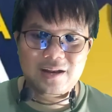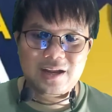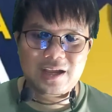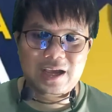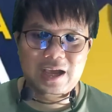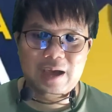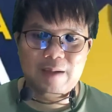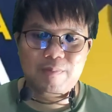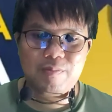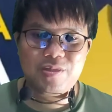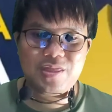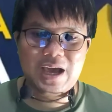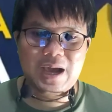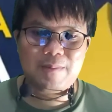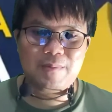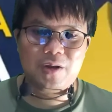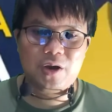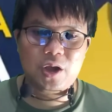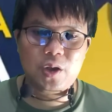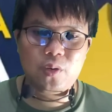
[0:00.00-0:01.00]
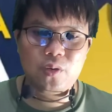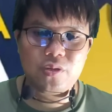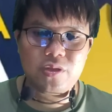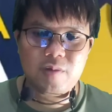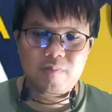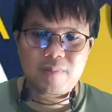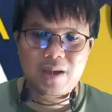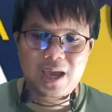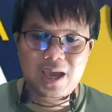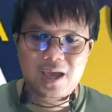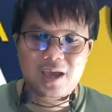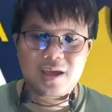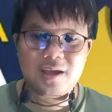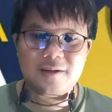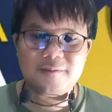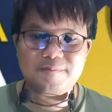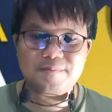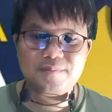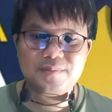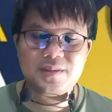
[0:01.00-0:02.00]
นะครับ 365
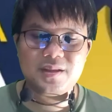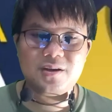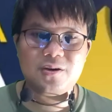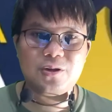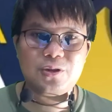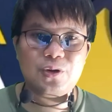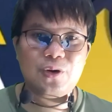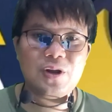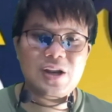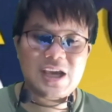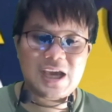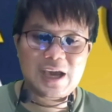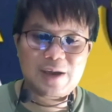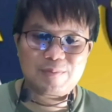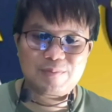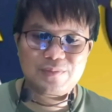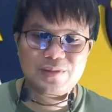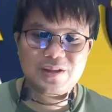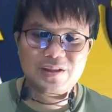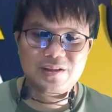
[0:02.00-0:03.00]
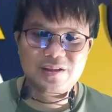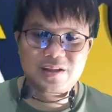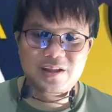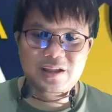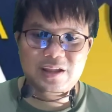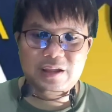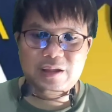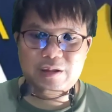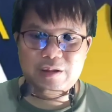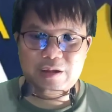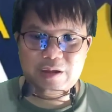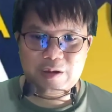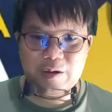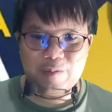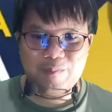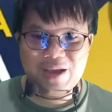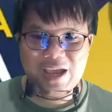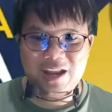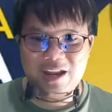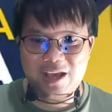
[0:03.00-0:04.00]
ขอโทษนะครับ
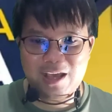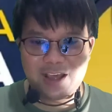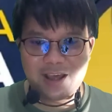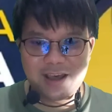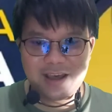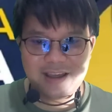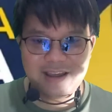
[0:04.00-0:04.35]
เอาใหม่นะ